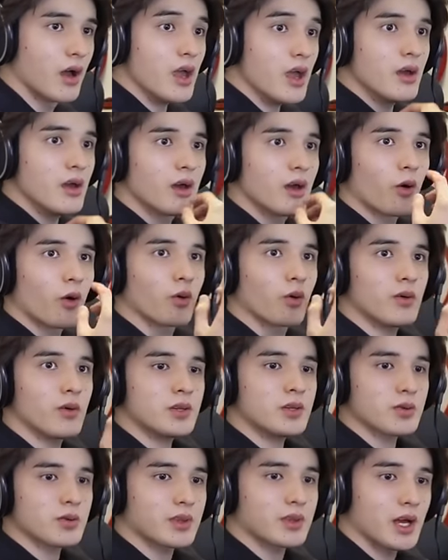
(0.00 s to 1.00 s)
え、この
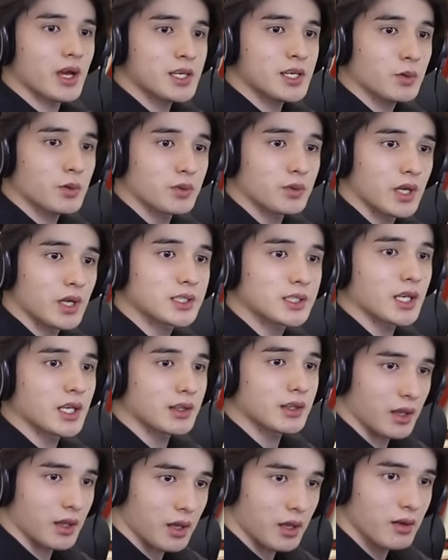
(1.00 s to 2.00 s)
人大したことないぞや
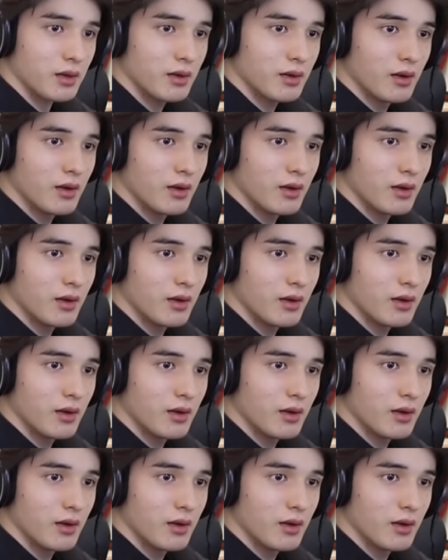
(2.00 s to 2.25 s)
んって